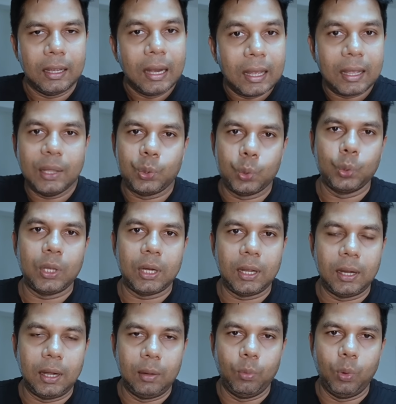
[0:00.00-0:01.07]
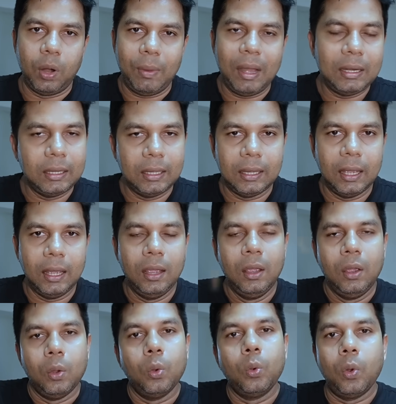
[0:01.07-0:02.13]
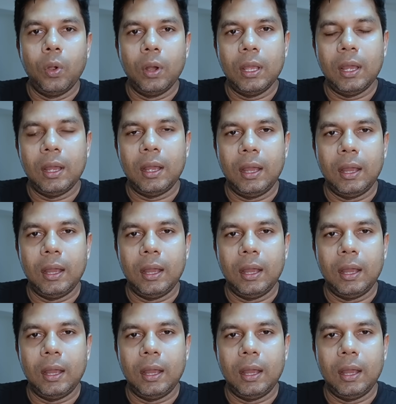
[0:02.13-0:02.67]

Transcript: இலங்கை தூதரகங்கள் மூலமாக நீங்கள் உங்களுடைய